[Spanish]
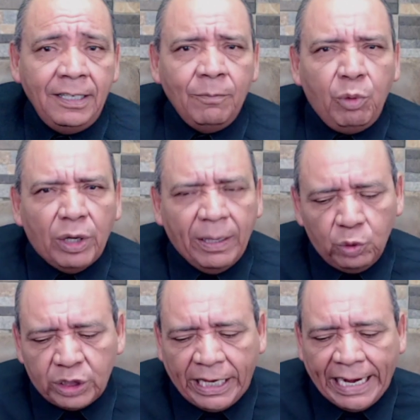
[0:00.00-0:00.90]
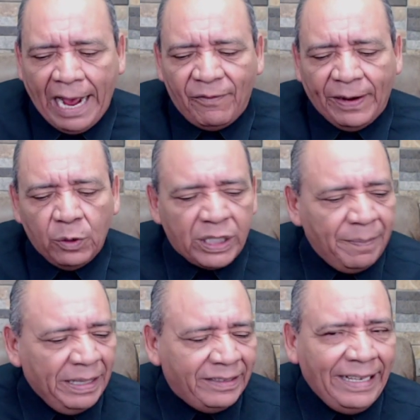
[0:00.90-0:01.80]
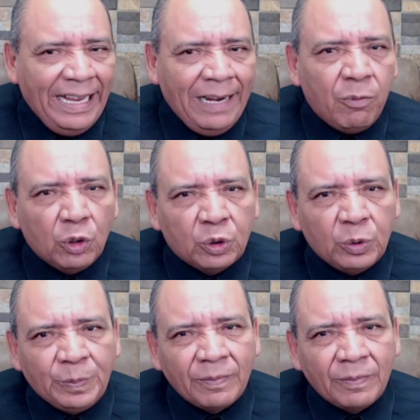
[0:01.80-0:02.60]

porque buscan afanosamente el voto.